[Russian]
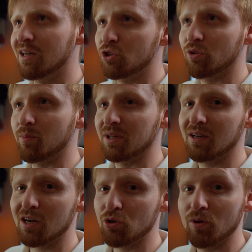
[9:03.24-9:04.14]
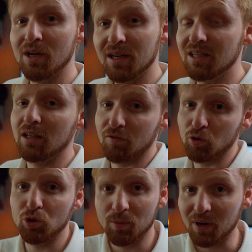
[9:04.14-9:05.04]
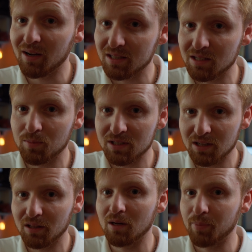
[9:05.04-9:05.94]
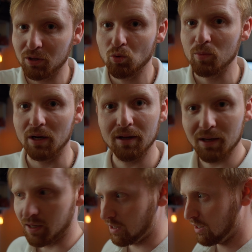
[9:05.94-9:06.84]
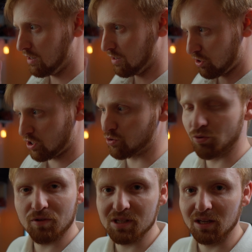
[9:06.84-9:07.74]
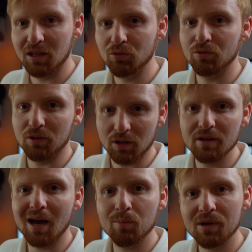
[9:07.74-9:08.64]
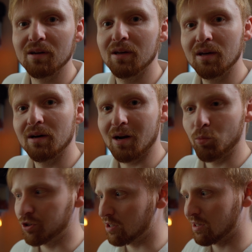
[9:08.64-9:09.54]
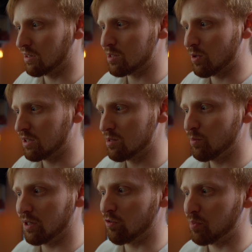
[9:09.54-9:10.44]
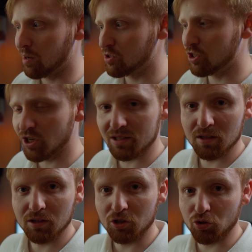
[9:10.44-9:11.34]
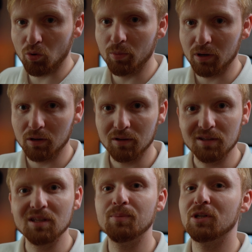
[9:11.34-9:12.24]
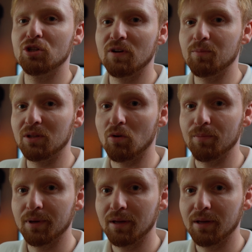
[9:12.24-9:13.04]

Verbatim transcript: я что-то подкрашу. Нет, вы уже покрас себе сделали, придумали, и сейчас он у вас накинут, и как бы работайте тогда с балансом белого прямо сейчас, чтобы не переживать потом.